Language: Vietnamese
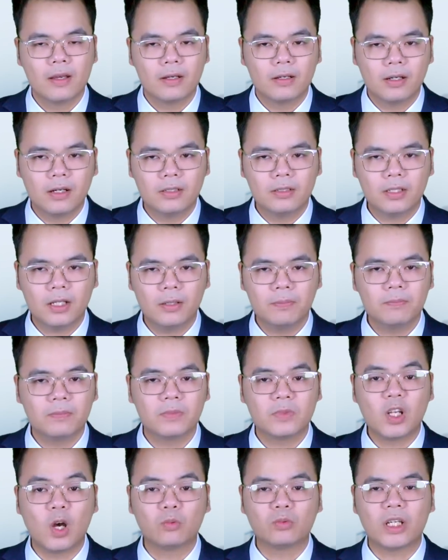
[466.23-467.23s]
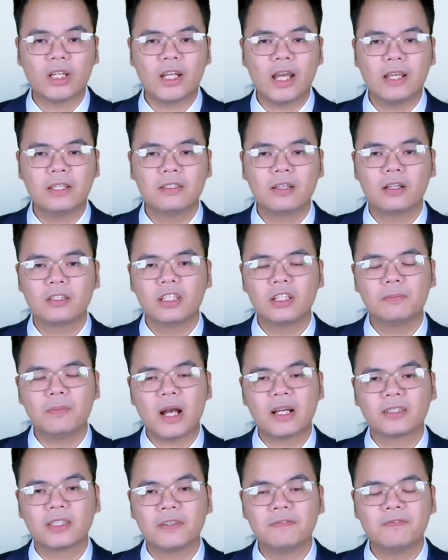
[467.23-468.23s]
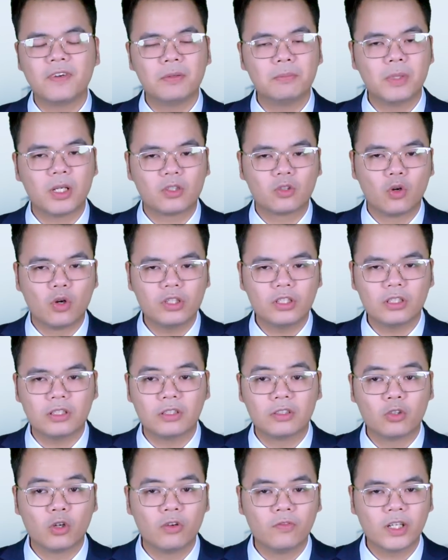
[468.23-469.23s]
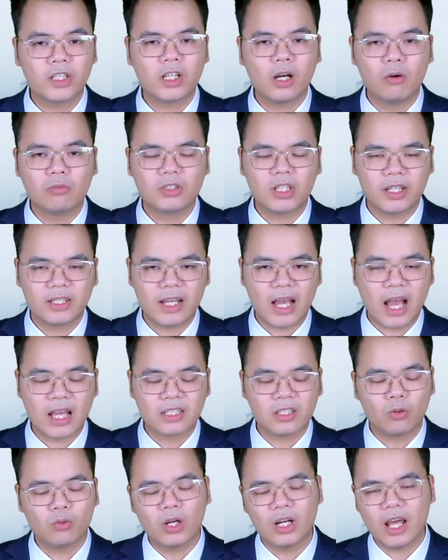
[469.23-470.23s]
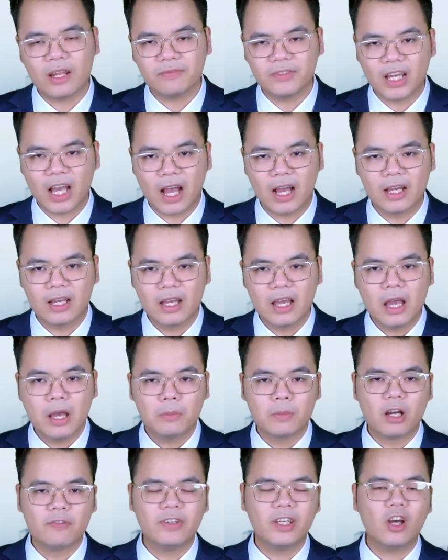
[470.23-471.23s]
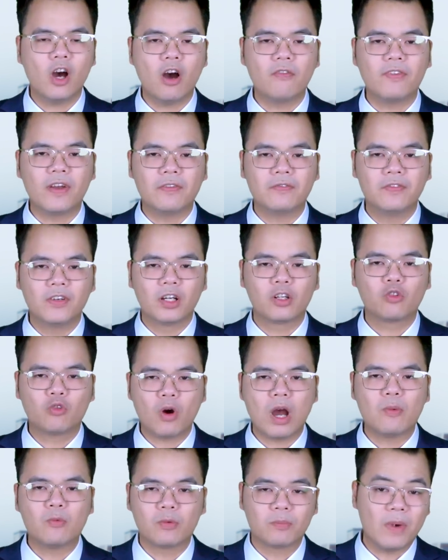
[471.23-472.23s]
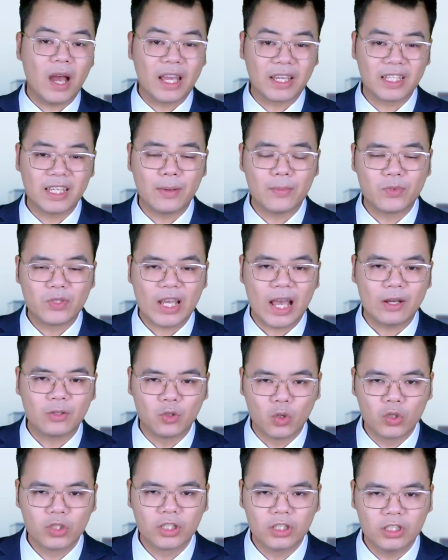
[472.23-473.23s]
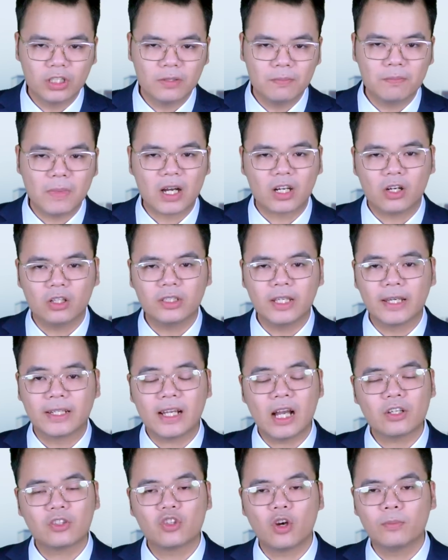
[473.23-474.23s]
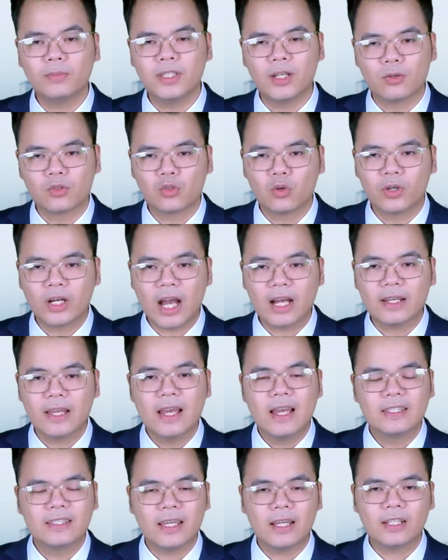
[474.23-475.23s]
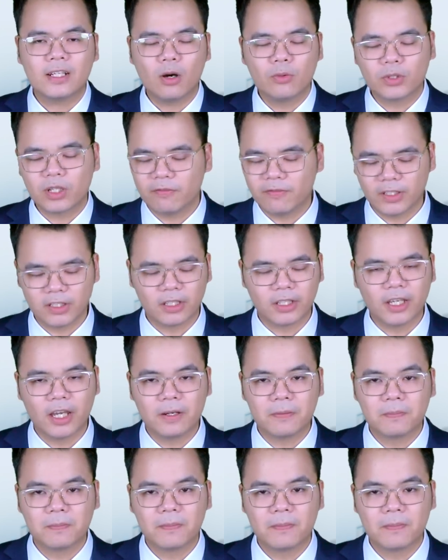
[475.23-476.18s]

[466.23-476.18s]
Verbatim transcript: Hơn nữa, động thái này dường như mang tính phân biệt đối xử đối với công dân Nga sống ở Latvia, bởi vì họ phải vượt qua một bài kiểm tra ngôn ngữ mà có thể các nhóm thiểu số khác sẽ không cần phải thực hiện.